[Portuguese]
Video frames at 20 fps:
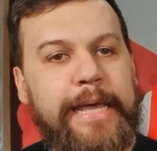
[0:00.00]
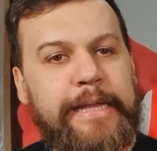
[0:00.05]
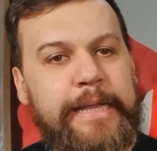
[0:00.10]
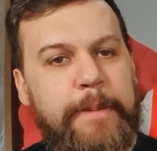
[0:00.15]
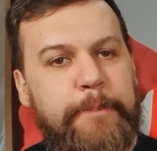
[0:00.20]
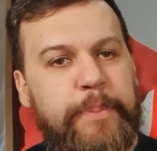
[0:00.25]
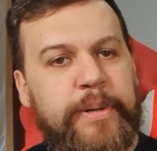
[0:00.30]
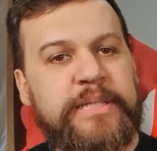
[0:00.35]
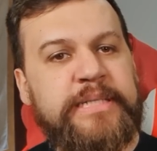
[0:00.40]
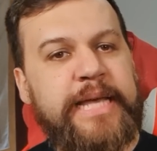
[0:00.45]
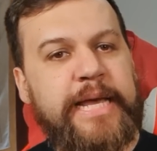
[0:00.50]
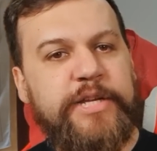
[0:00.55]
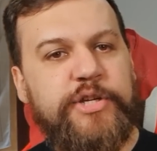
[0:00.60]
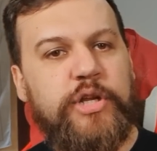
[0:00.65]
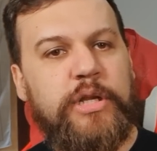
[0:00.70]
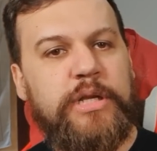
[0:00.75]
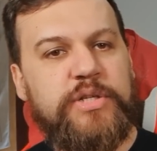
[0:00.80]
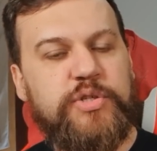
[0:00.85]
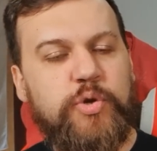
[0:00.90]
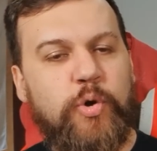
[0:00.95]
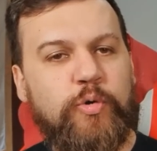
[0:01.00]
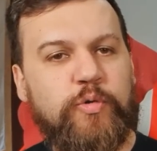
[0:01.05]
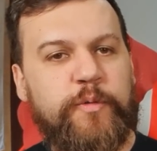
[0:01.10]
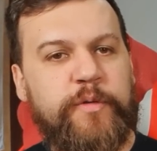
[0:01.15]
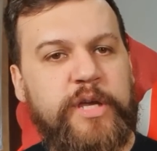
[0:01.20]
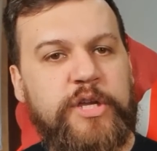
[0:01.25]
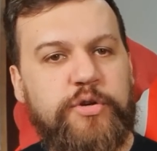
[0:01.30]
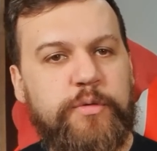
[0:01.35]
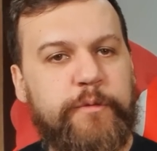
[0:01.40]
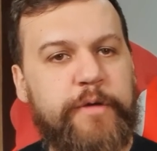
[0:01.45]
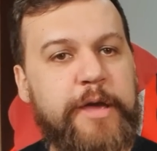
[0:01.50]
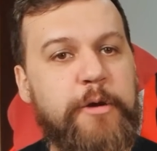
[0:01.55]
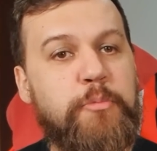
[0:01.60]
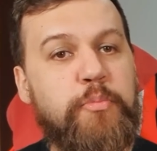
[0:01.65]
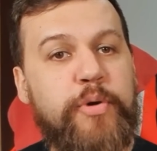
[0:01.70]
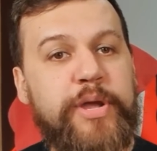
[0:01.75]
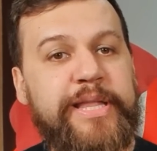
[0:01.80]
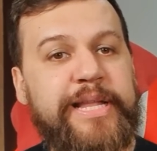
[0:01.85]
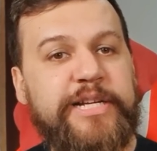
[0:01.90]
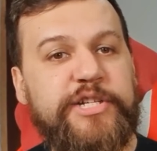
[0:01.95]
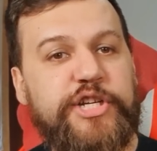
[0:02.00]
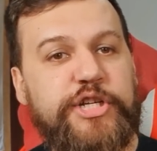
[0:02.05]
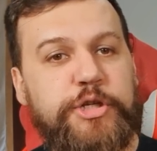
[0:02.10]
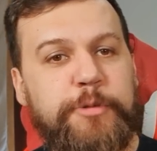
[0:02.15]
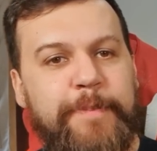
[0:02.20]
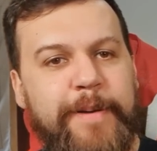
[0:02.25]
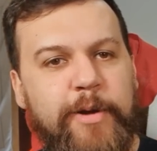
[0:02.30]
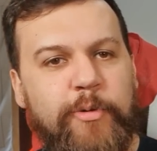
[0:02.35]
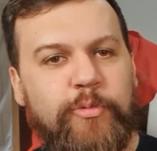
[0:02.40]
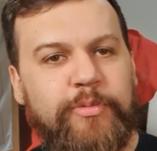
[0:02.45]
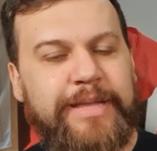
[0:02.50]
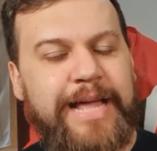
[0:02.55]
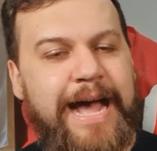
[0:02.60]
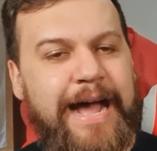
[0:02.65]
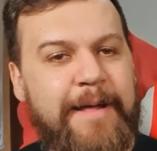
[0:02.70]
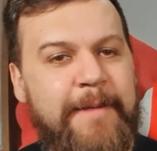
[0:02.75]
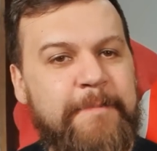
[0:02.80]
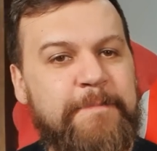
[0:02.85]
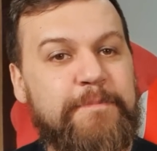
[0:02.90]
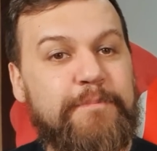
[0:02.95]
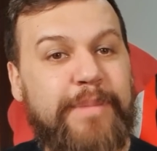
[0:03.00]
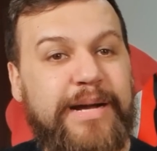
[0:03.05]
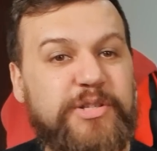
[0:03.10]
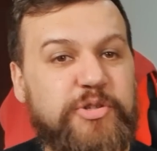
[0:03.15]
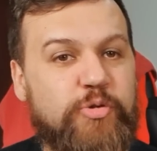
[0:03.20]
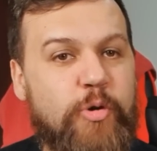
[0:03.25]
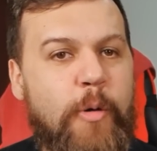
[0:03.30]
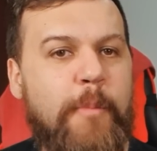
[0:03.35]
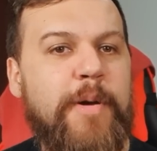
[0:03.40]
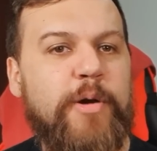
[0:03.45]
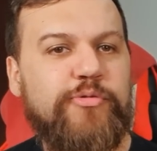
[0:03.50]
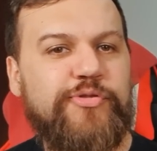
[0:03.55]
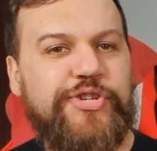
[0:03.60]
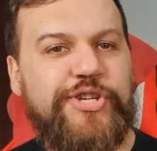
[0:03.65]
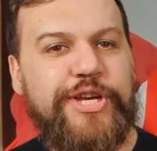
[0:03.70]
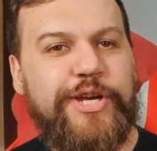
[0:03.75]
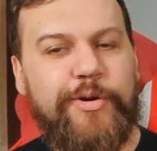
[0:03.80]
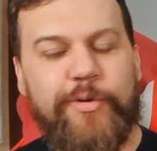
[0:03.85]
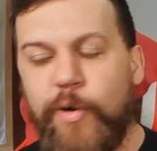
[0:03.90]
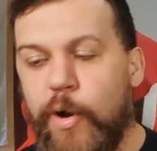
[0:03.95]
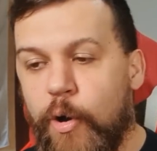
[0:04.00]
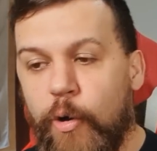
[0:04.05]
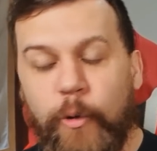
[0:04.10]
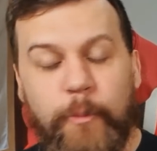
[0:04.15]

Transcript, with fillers: E depois que a gente lançou o vídeo, veio muita gente perguntar: "Mas como eu tiro?".